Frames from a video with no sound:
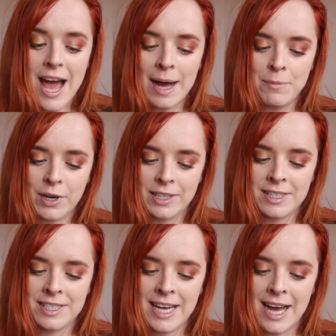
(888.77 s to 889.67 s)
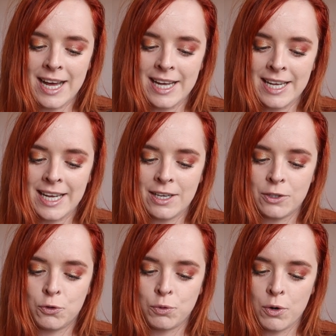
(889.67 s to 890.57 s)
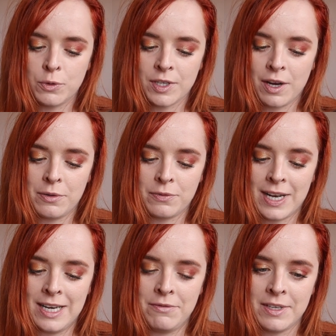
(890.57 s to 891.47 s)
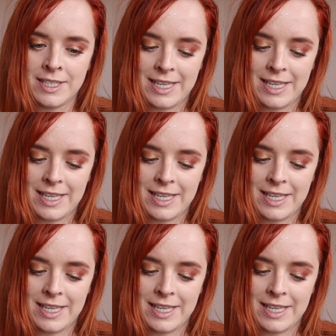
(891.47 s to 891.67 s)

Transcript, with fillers: Amorentia et Draws of Living